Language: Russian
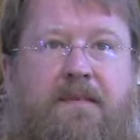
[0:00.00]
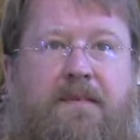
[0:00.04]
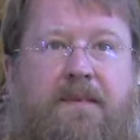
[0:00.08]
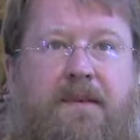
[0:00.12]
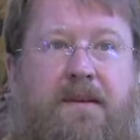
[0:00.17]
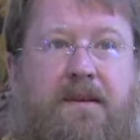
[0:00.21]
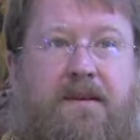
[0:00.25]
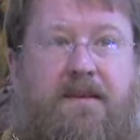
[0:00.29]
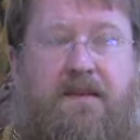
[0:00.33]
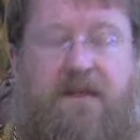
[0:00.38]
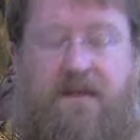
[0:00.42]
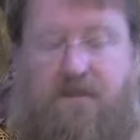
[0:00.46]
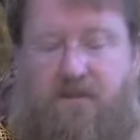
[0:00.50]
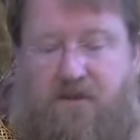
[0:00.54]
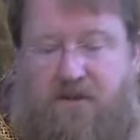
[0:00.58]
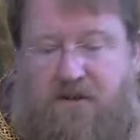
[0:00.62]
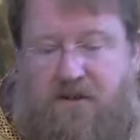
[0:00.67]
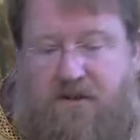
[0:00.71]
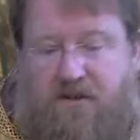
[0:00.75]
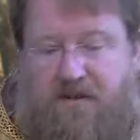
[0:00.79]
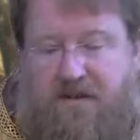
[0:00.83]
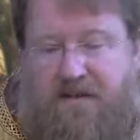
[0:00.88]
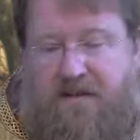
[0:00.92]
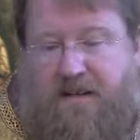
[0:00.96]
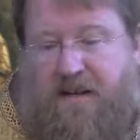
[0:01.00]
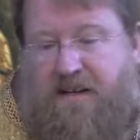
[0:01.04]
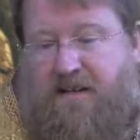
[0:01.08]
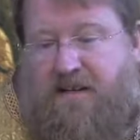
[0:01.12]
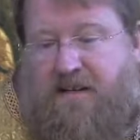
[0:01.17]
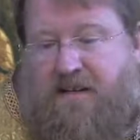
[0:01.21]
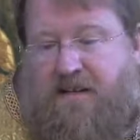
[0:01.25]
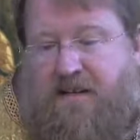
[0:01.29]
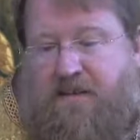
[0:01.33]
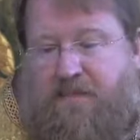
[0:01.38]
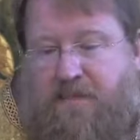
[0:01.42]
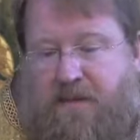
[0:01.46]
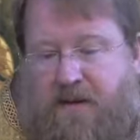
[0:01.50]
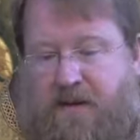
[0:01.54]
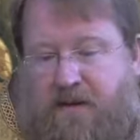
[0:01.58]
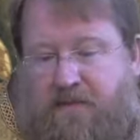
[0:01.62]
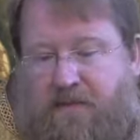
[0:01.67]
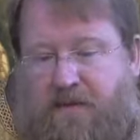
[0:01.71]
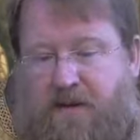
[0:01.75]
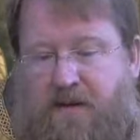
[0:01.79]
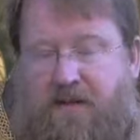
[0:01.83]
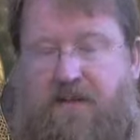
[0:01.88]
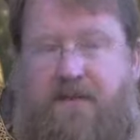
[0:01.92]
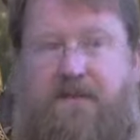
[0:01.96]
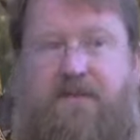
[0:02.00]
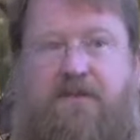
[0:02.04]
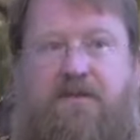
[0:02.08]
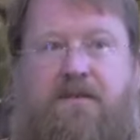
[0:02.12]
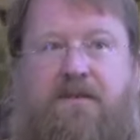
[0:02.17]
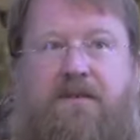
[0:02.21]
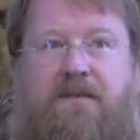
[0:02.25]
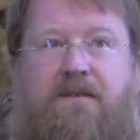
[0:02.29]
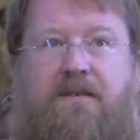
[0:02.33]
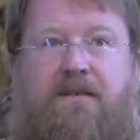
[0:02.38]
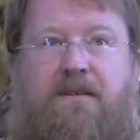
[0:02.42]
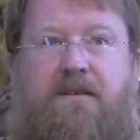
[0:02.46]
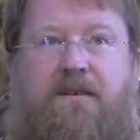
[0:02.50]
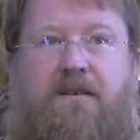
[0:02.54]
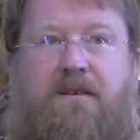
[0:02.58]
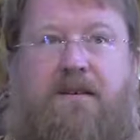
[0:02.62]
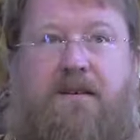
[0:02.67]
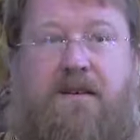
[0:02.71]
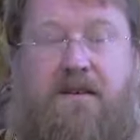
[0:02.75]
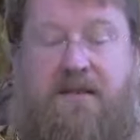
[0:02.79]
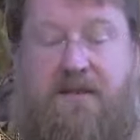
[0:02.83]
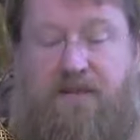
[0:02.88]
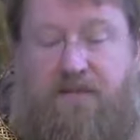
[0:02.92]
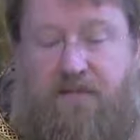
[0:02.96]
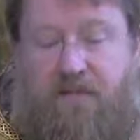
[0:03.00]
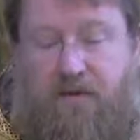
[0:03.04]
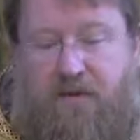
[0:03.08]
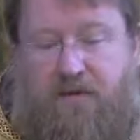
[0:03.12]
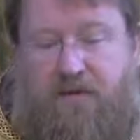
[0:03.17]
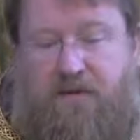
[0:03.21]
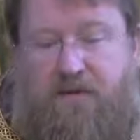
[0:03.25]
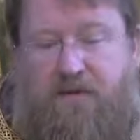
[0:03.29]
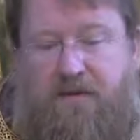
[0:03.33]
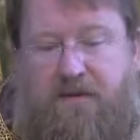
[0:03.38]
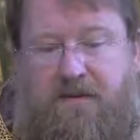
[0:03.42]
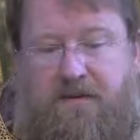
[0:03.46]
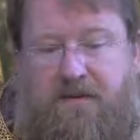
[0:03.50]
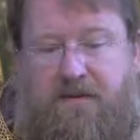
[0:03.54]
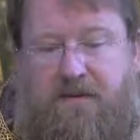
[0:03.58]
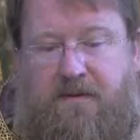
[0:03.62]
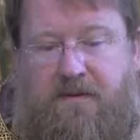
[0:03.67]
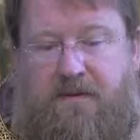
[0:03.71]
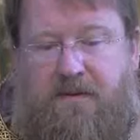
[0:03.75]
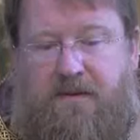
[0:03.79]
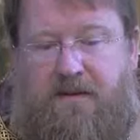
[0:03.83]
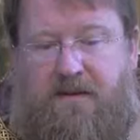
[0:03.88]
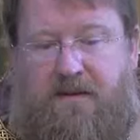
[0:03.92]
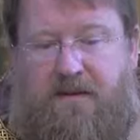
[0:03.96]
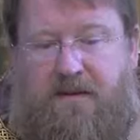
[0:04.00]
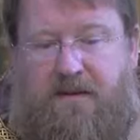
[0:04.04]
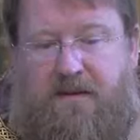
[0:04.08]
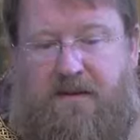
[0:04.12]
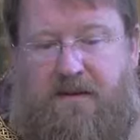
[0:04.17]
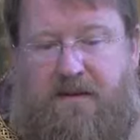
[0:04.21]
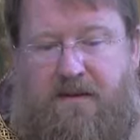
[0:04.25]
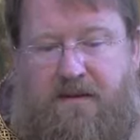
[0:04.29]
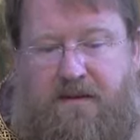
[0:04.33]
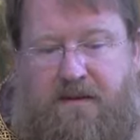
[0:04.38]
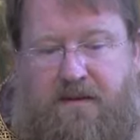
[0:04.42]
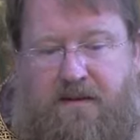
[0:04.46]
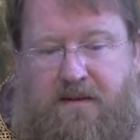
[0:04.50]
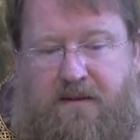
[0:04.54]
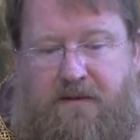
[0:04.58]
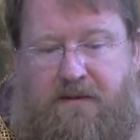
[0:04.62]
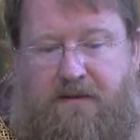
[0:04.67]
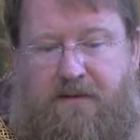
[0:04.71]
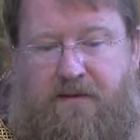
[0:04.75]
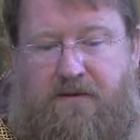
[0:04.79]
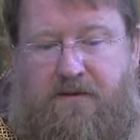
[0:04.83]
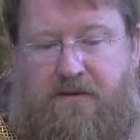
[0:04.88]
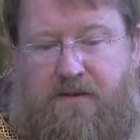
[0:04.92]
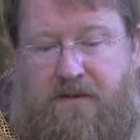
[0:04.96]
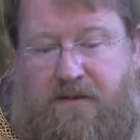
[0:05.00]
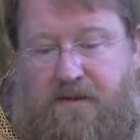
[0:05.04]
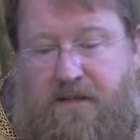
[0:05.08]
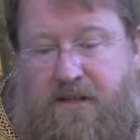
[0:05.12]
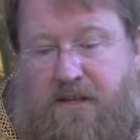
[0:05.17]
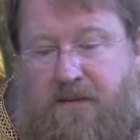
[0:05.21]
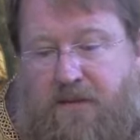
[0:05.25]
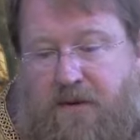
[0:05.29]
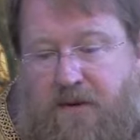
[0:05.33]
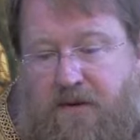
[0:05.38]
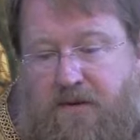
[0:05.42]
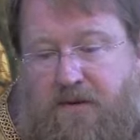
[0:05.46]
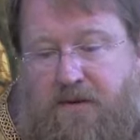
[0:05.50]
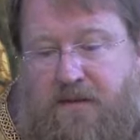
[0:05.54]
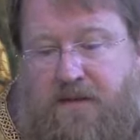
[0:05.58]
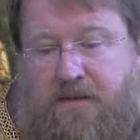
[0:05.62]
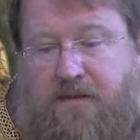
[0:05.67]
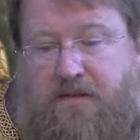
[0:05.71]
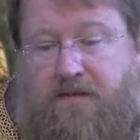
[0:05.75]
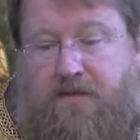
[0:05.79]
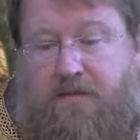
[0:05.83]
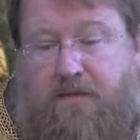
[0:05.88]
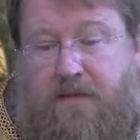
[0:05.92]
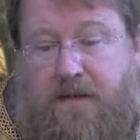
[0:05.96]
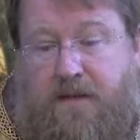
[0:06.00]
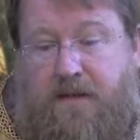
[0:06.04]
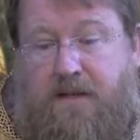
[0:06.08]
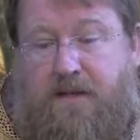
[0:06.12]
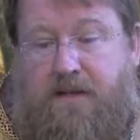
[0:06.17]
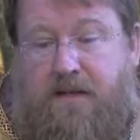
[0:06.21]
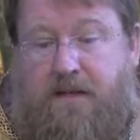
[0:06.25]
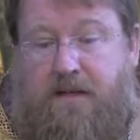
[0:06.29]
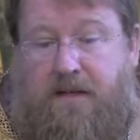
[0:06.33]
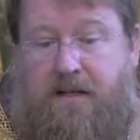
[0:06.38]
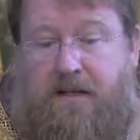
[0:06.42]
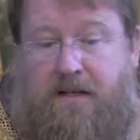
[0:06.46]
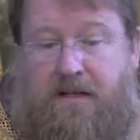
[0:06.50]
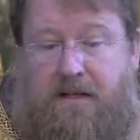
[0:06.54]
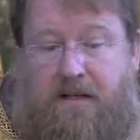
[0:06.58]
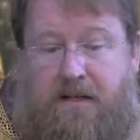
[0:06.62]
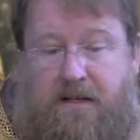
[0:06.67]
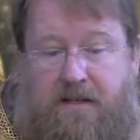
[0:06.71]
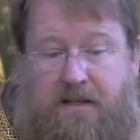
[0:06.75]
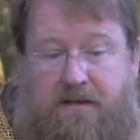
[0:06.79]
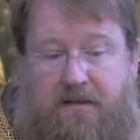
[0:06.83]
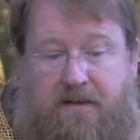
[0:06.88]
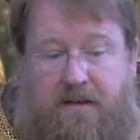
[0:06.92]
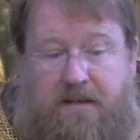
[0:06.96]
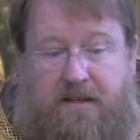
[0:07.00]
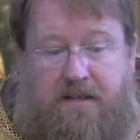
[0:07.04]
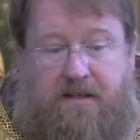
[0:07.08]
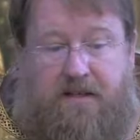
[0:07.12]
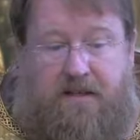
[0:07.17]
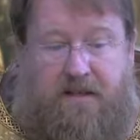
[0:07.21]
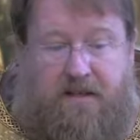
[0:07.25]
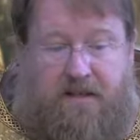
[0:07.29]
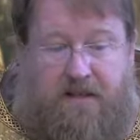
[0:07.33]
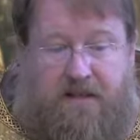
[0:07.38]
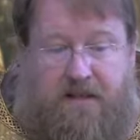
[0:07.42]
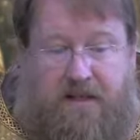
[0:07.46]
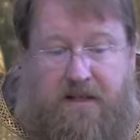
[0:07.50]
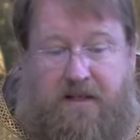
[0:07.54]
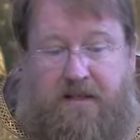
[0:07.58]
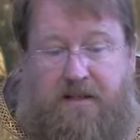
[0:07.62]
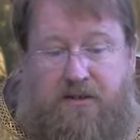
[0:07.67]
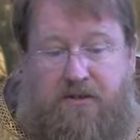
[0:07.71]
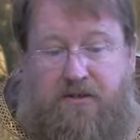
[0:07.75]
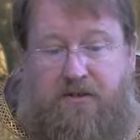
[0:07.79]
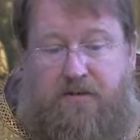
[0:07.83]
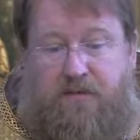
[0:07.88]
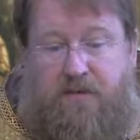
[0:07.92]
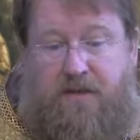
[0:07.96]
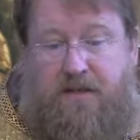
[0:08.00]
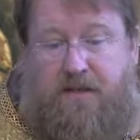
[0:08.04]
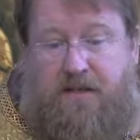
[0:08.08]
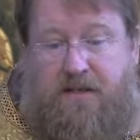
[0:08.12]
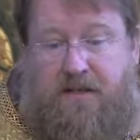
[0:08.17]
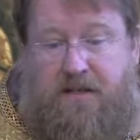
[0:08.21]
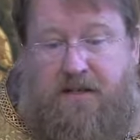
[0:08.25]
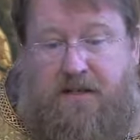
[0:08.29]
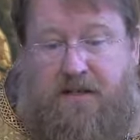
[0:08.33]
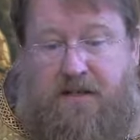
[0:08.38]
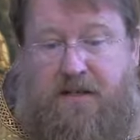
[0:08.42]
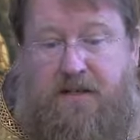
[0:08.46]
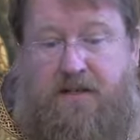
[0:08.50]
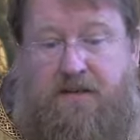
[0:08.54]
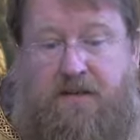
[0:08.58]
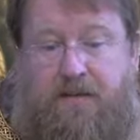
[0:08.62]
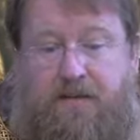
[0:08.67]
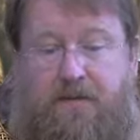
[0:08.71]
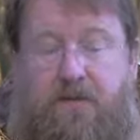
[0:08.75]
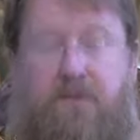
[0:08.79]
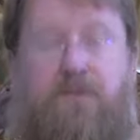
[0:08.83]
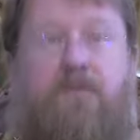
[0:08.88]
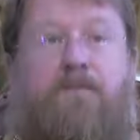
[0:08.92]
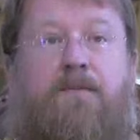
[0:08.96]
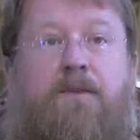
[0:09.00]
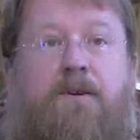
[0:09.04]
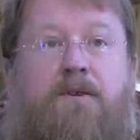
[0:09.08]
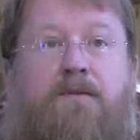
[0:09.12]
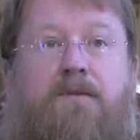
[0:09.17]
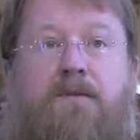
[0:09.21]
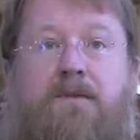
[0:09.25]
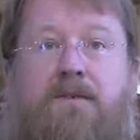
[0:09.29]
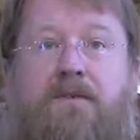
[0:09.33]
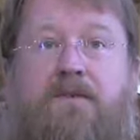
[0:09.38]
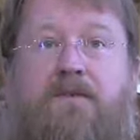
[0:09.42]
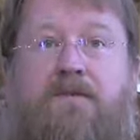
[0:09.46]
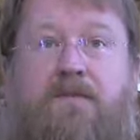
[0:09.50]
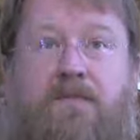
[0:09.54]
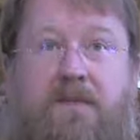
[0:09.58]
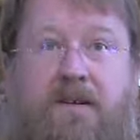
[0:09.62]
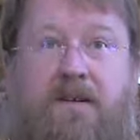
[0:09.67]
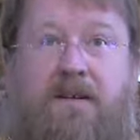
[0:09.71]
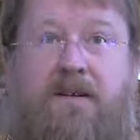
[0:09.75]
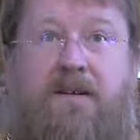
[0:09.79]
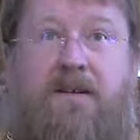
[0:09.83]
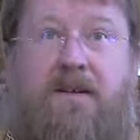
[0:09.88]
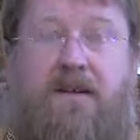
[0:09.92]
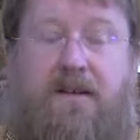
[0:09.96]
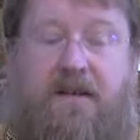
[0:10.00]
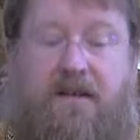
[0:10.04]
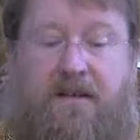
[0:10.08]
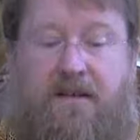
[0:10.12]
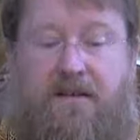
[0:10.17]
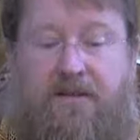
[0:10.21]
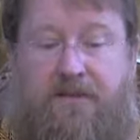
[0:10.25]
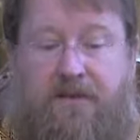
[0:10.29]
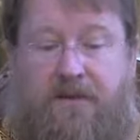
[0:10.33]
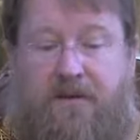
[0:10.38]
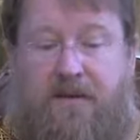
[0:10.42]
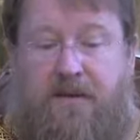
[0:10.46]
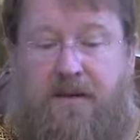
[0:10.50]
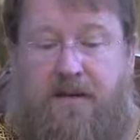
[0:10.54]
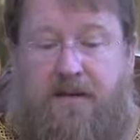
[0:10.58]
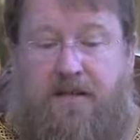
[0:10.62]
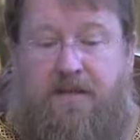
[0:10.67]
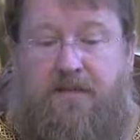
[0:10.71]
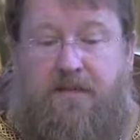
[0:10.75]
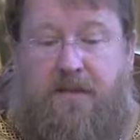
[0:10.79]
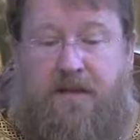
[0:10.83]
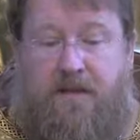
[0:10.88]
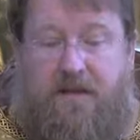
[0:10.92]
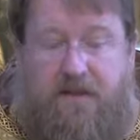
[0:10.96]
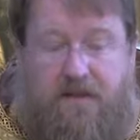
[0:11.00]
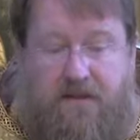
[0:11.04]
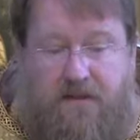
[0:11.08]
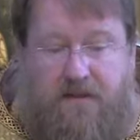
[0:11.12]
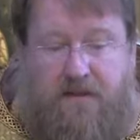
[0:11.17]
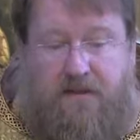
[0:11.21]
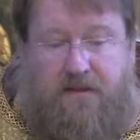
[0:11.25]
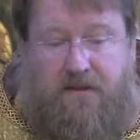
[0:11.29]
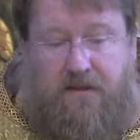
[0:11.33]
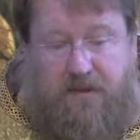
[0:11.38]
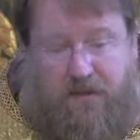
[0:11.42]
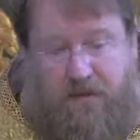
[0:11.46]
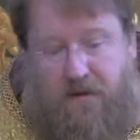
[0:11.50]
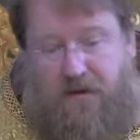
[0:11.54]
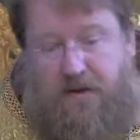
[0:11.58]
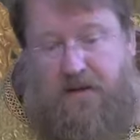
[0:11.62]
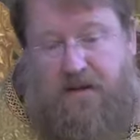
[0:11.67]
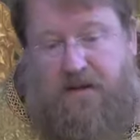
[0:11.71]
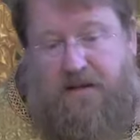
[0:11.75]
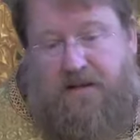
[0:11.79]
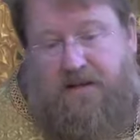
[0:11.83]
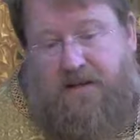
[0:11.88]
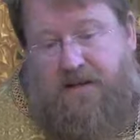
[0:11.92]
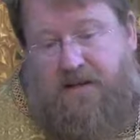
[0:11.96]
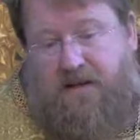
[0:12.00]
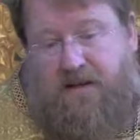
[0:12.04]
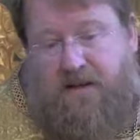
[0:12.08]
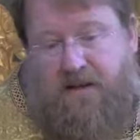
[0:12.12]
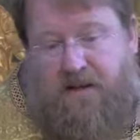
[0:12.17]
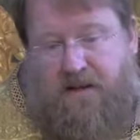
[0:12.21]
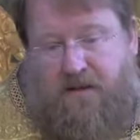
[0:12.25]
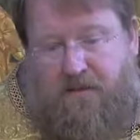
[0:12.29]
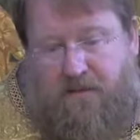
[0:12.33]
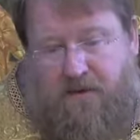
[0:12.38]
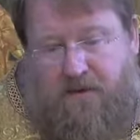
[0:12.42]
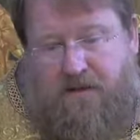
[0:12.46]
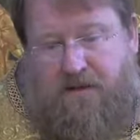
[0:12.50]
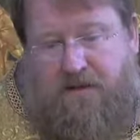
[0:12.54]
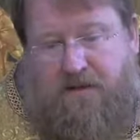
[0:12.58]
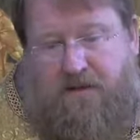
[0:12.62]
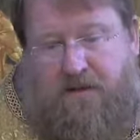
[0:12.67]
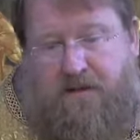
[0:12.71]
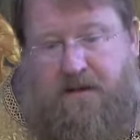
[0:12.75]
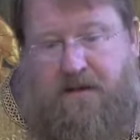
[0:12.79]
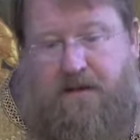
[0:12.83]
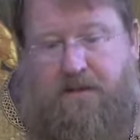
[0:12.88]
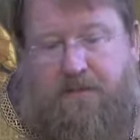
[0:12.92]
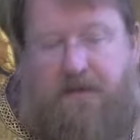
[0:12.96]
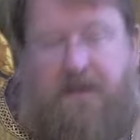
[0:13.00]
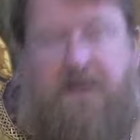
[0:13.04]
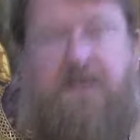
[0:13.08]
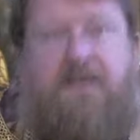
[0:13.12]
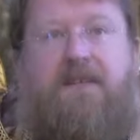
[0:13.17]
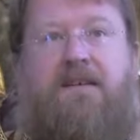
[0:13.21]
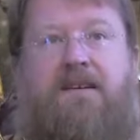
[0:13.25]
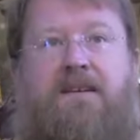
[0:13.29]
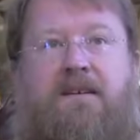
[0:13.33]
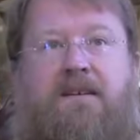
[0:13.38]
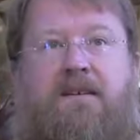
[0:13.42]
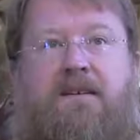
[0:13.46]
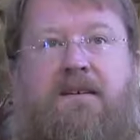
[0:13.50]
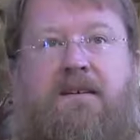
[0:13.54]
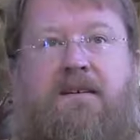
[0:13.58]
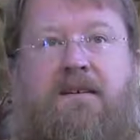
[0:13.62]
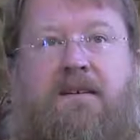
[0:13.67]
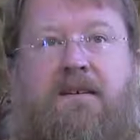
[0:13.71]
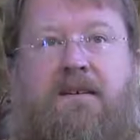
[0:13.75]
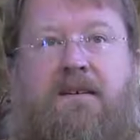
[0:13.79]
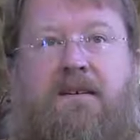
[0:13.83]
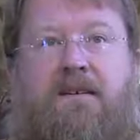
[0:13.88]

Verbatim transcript: Ты не можешь взять их и перепрыгнуть. Они будут. Вот человек приходит в мир и говорит, а я хочу быть счастливым, но он приходит в мир, который изменился до нельзя после грехопадения.